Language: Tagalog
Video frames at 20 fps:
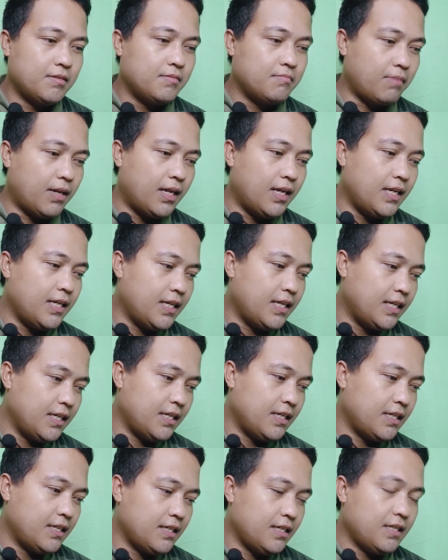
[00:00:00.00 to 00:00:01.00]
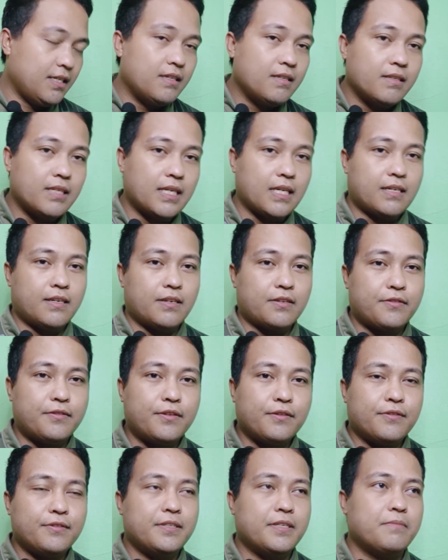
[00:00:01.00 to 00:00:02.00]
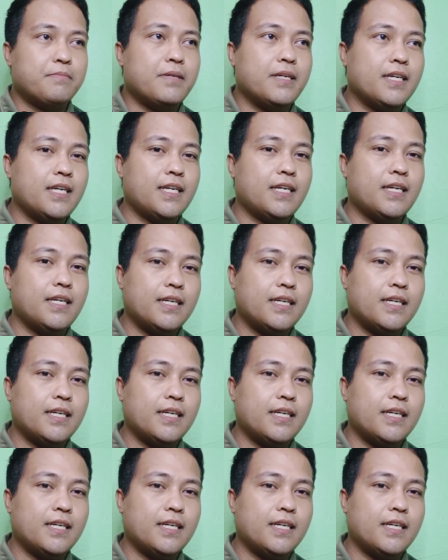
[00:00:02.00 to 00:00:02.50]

Bali, nagkaroon ako ng mga